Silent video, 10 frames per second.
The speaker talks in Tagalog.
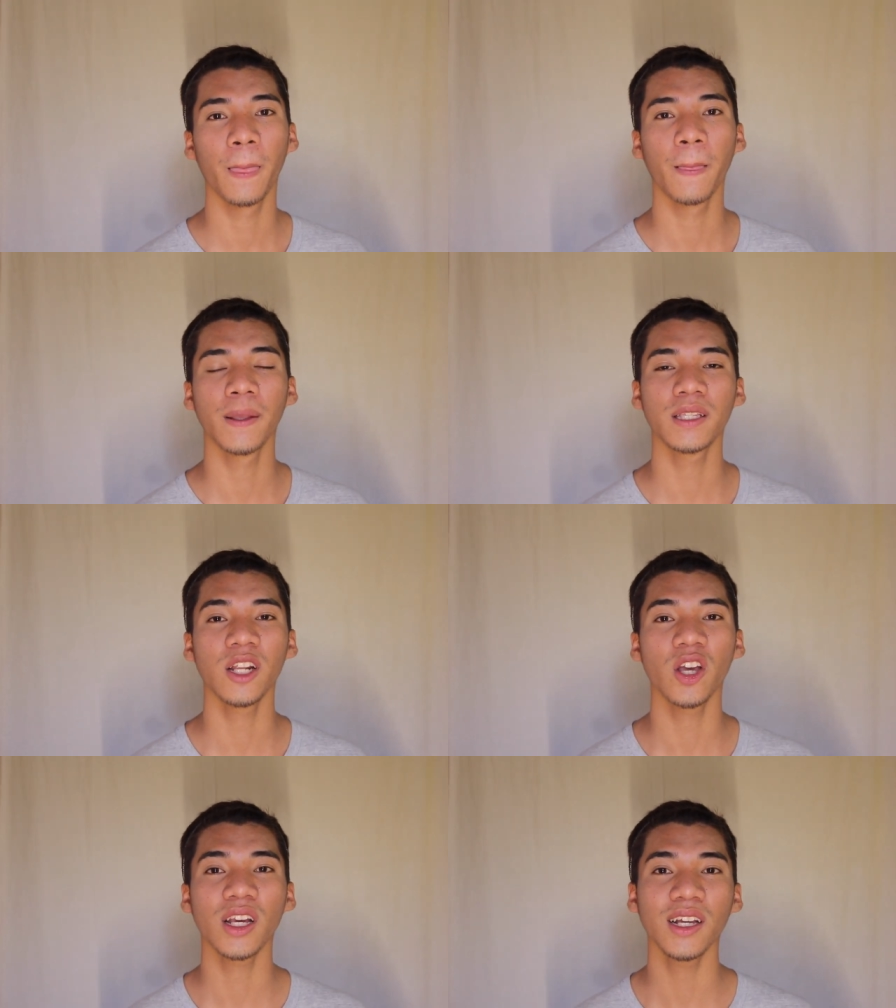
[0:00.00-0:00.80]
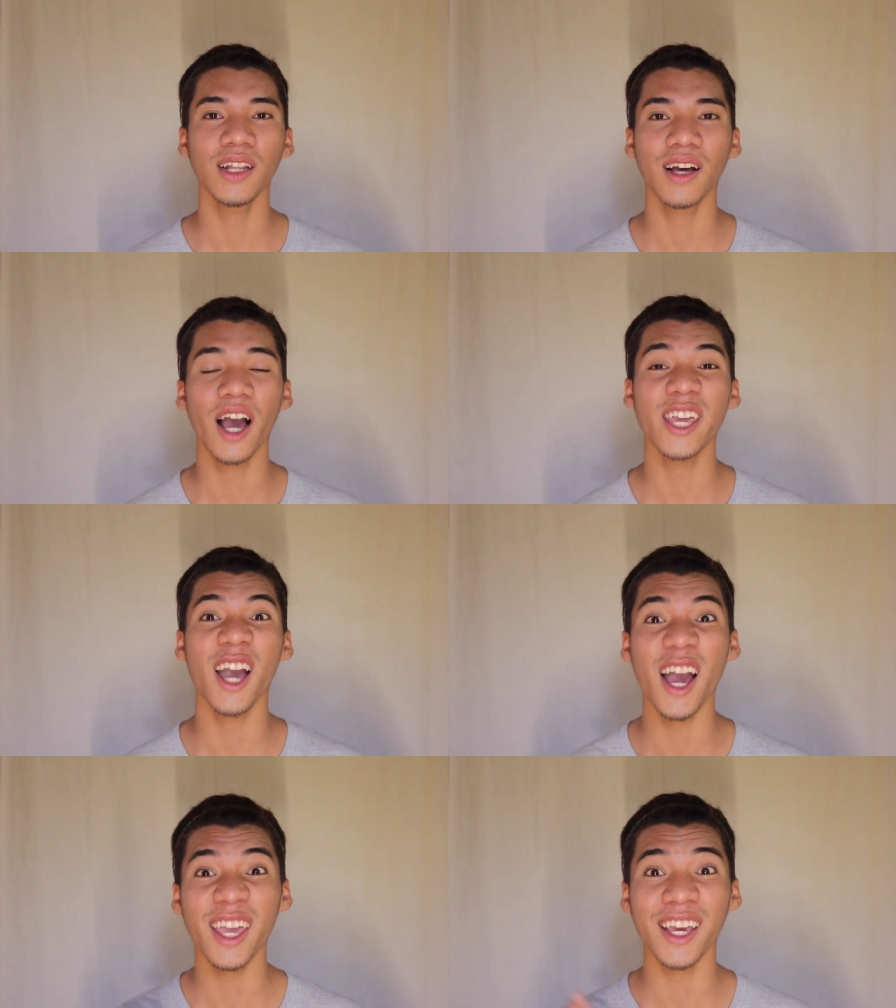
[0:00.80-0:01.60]
ang sanayin ka na
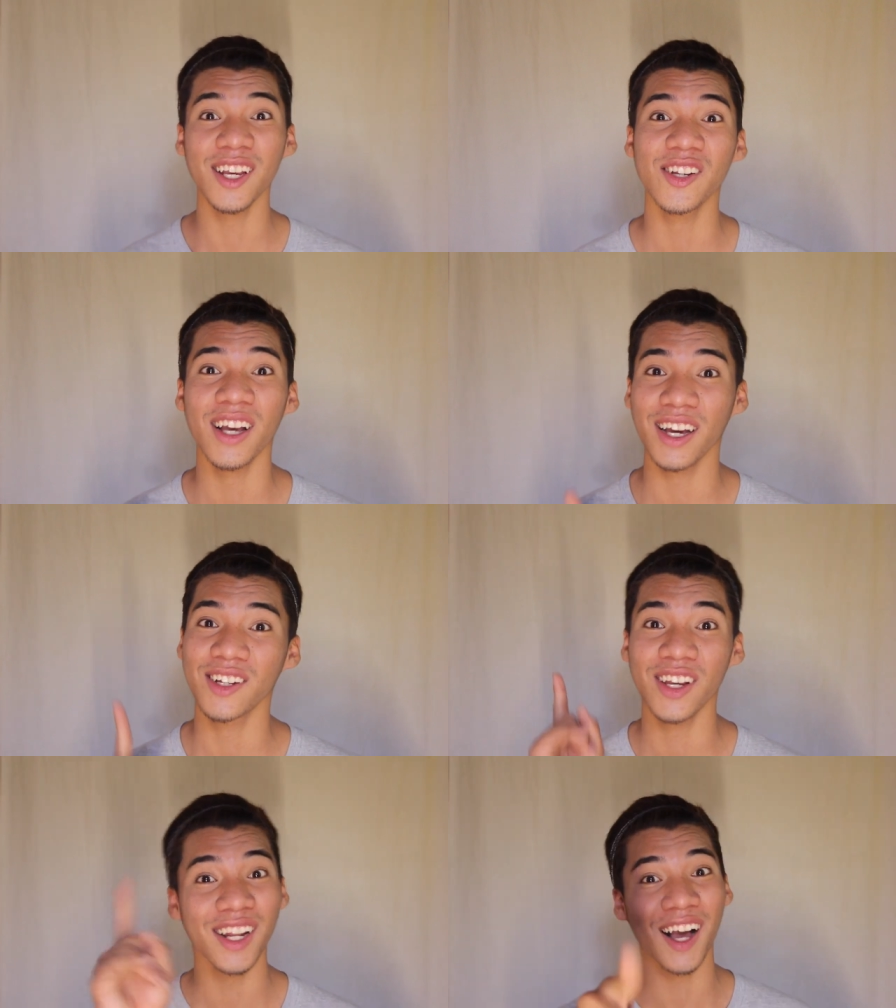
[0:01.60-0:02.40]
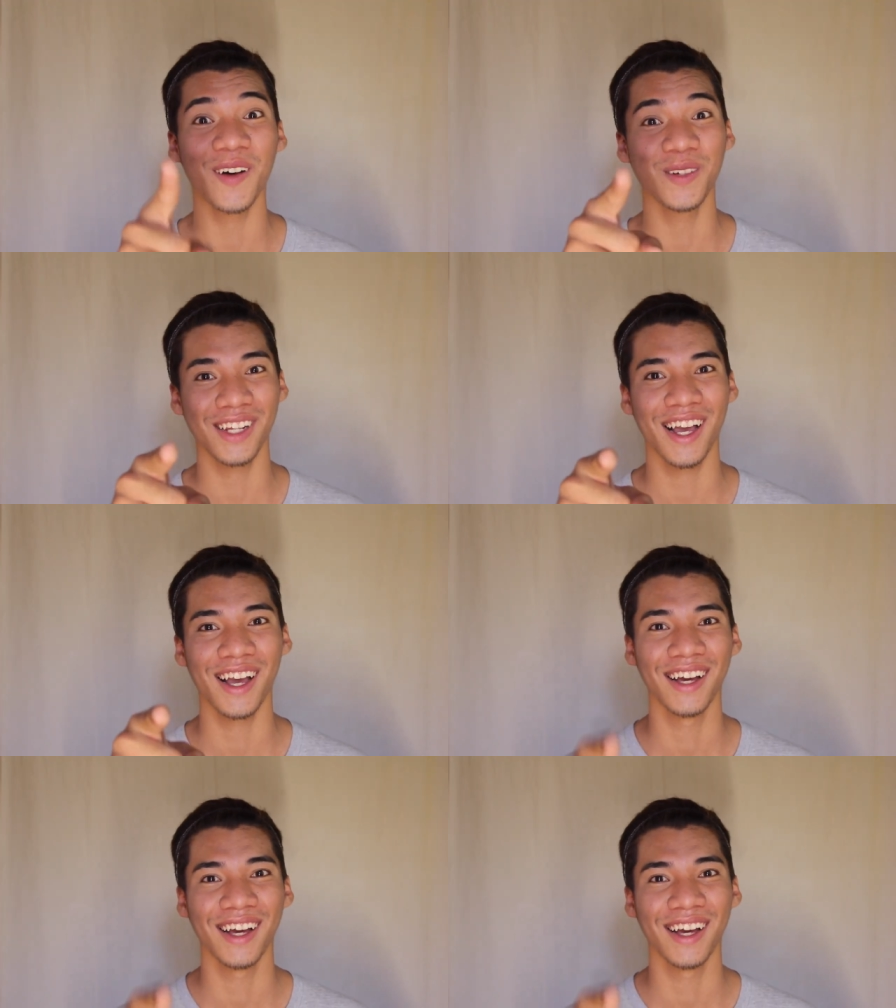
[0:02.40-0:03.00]
hayahay kay siya kay siya naka-on na.